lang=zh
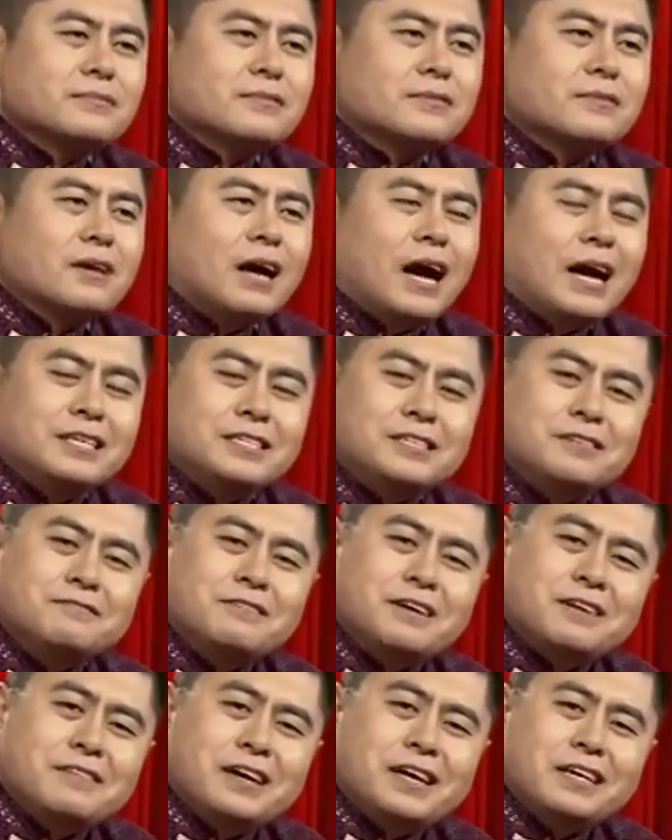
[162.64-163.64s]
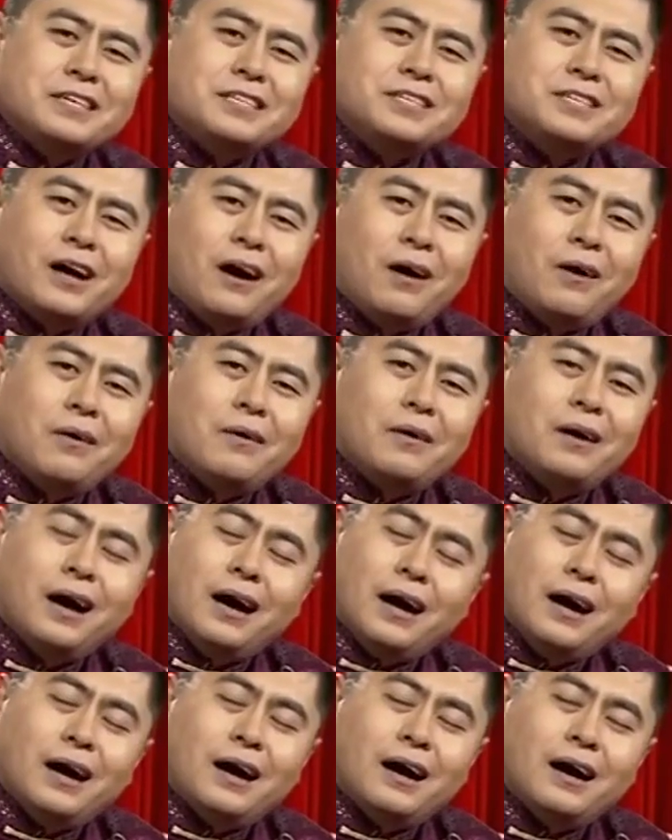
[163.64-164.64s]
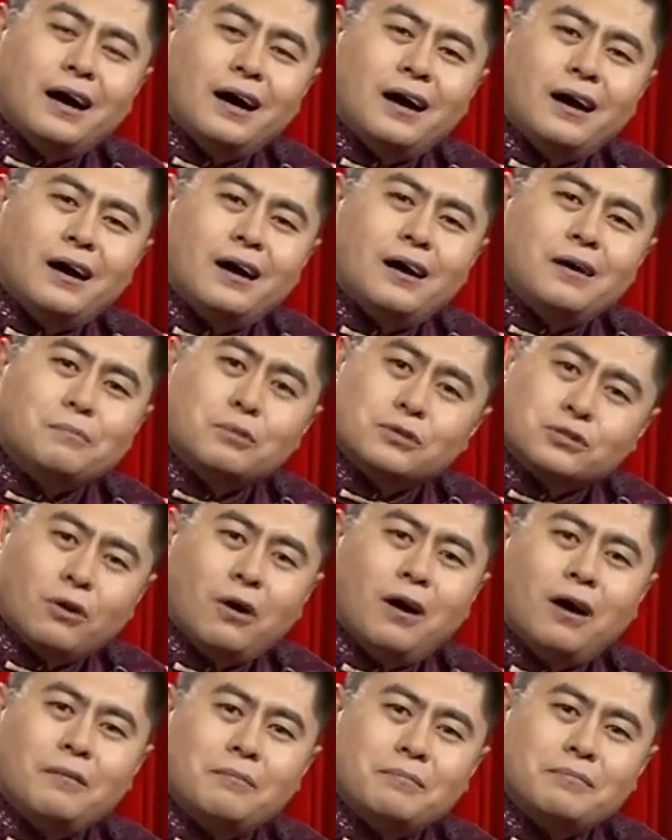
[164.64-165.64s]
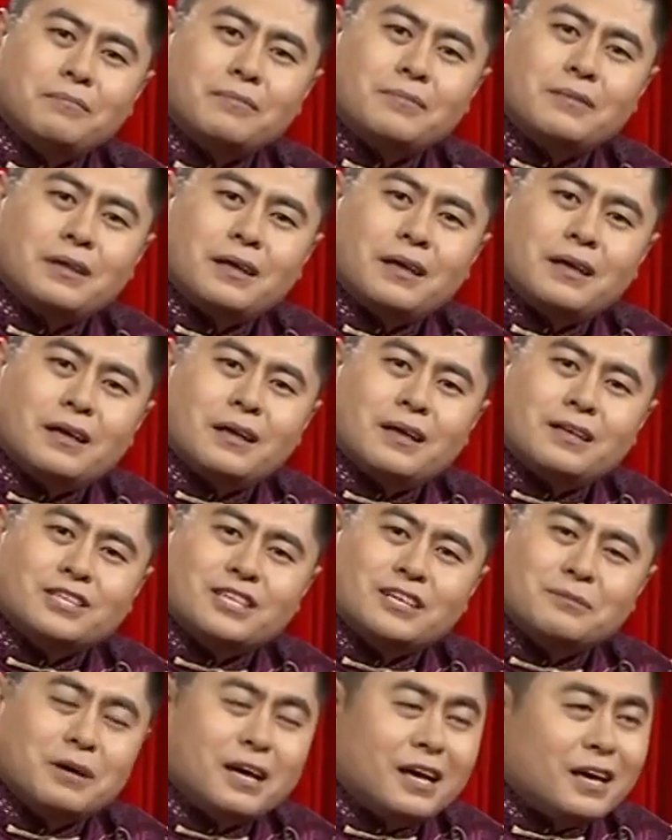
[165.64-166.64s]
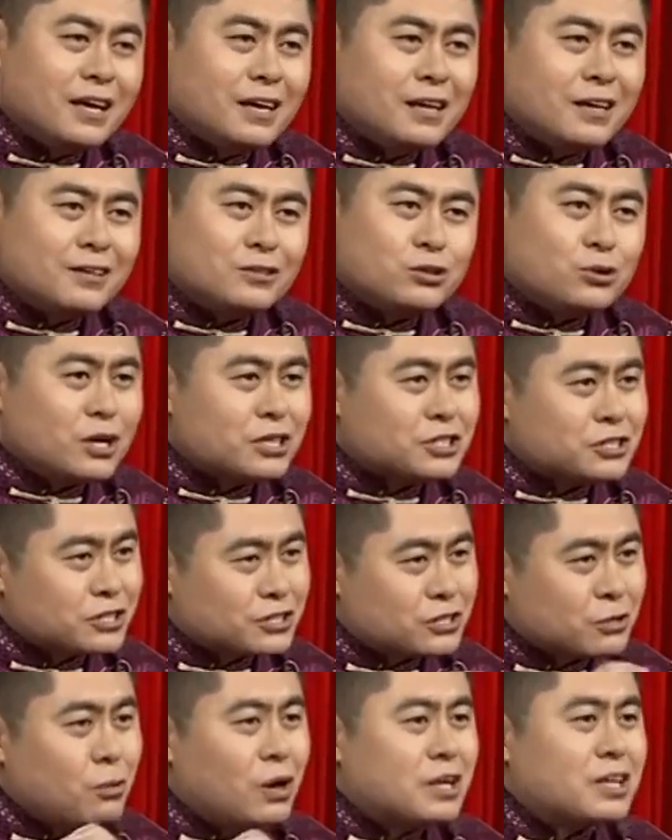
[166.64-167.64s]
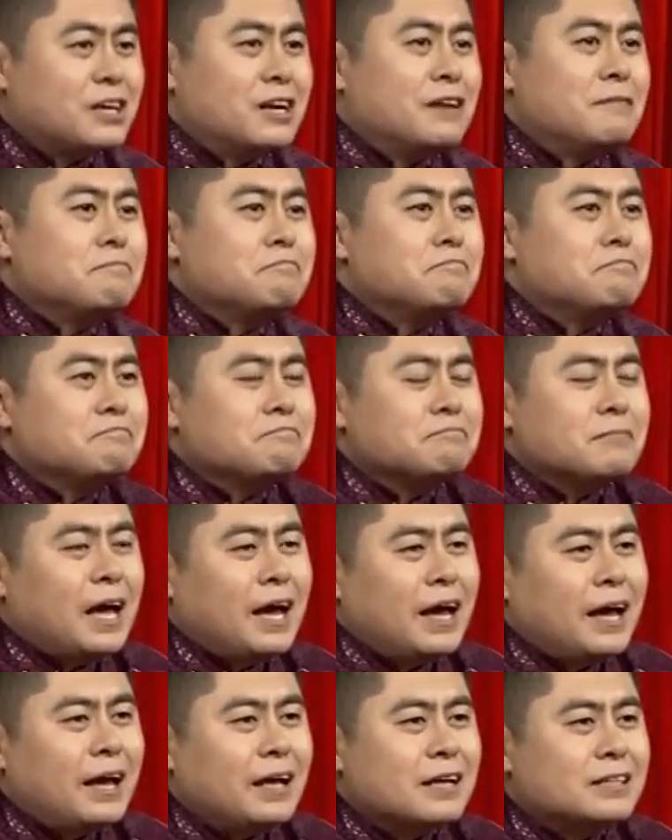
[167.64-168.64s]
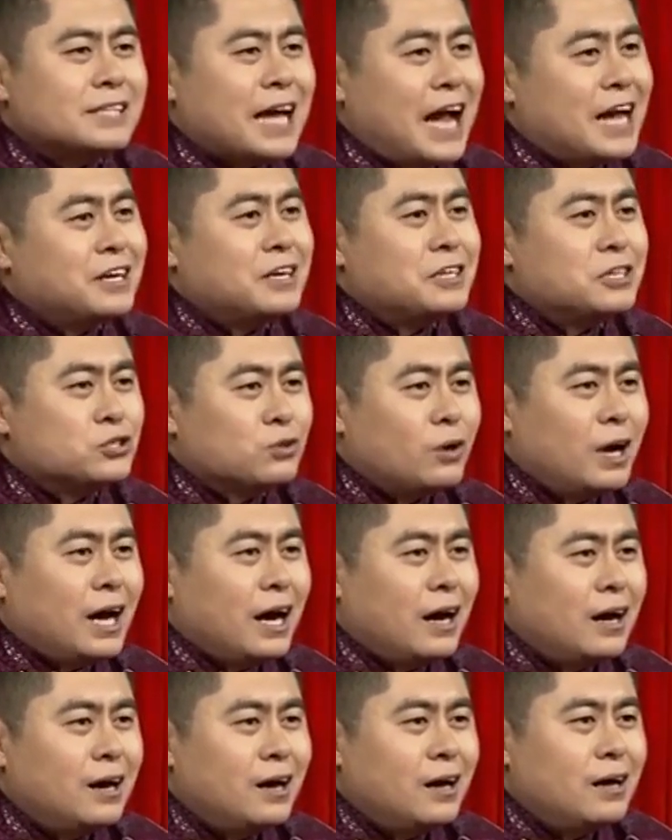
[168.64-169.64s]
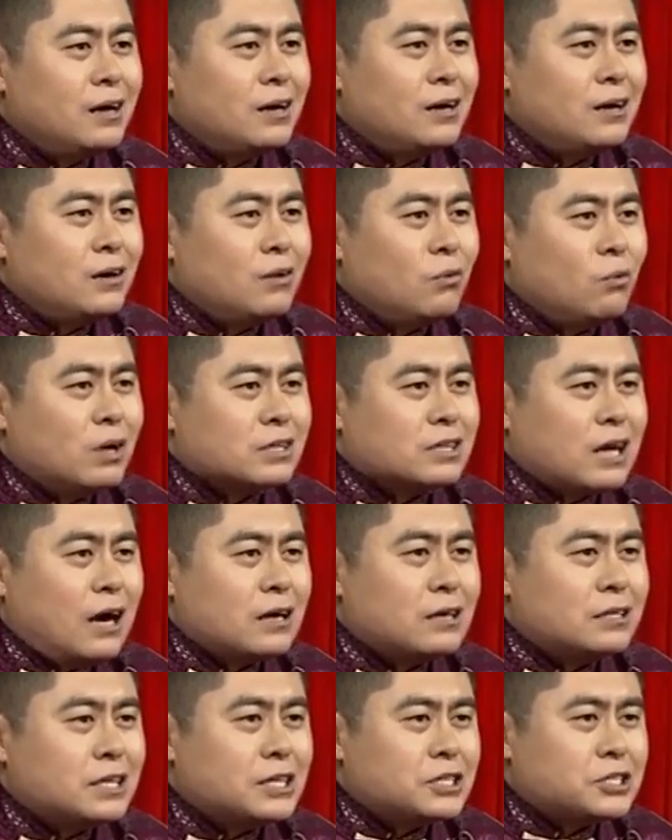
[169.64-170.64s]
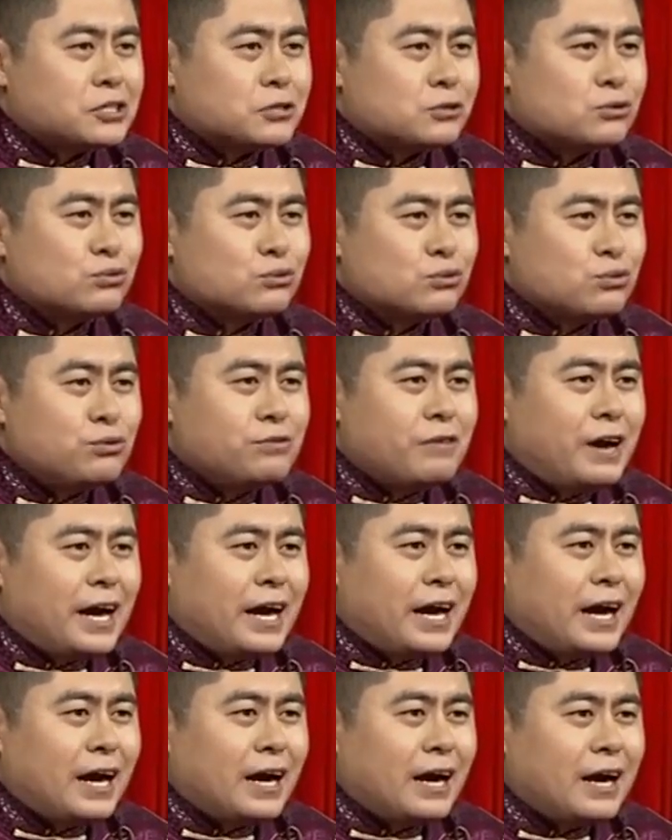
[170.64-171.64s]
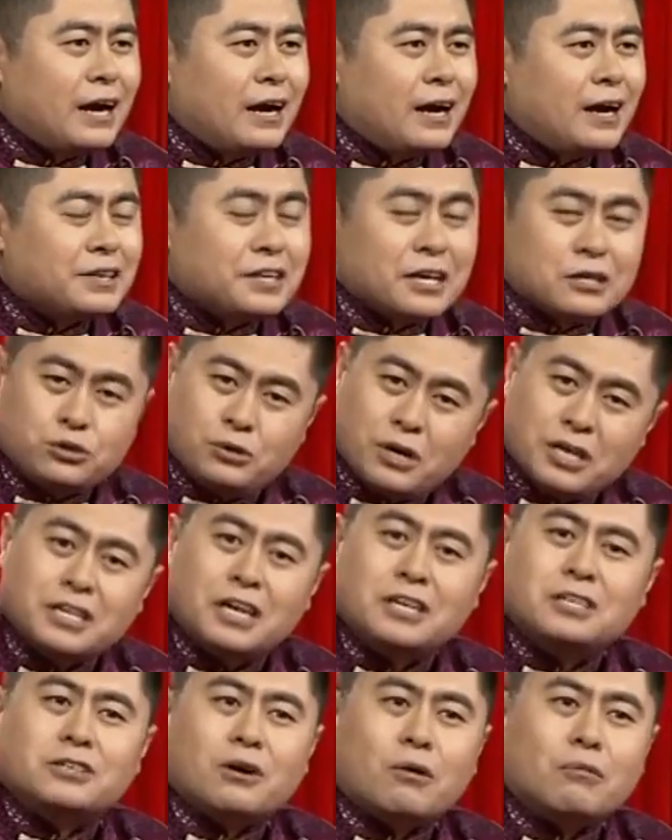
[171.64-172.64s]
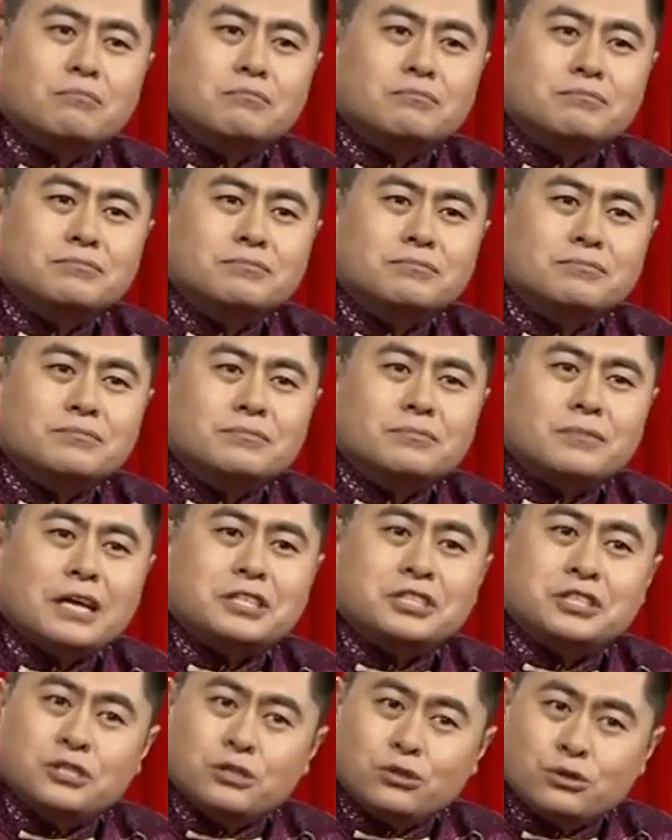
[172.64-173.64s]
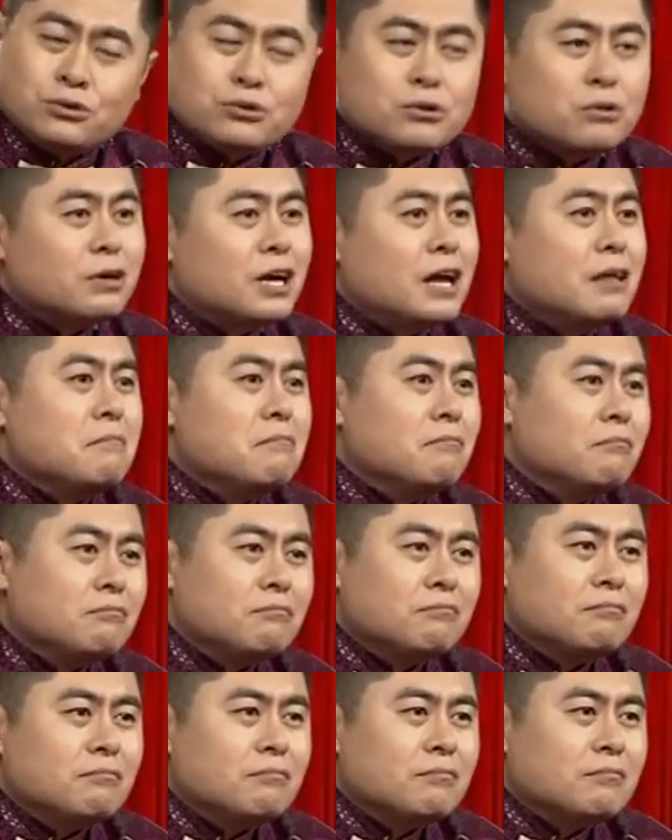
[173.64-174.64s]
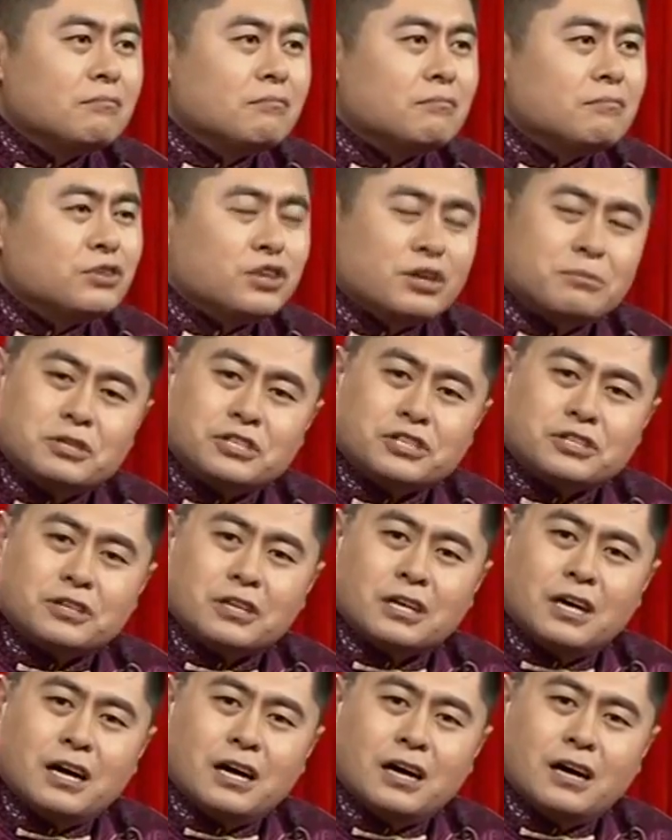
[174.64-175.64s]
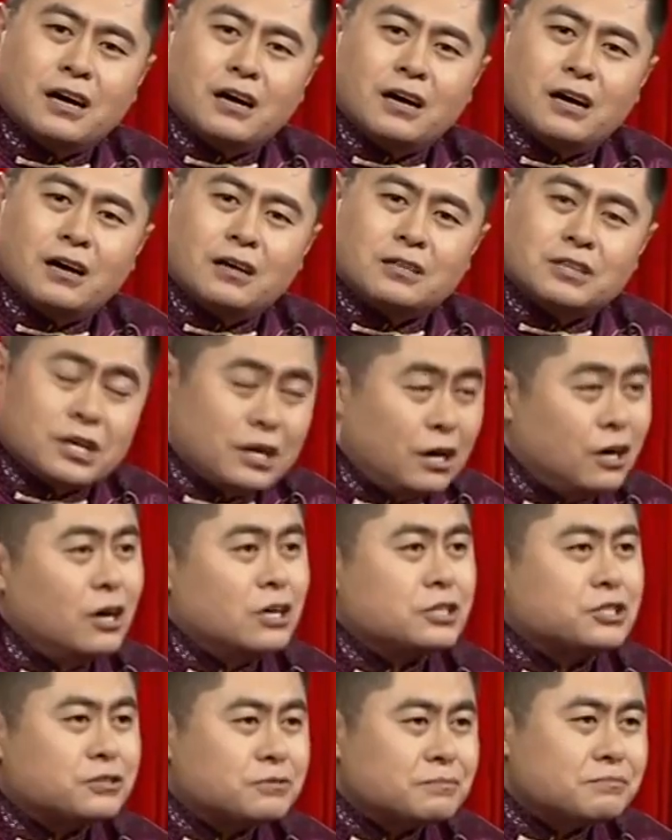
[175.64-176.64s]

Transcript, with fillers: 韩信微微一笑，不错，你们确实是我的人。再者一说呀，我当上这治粟都尉啊，也缺人手，还急需用人，你们十个挺合适。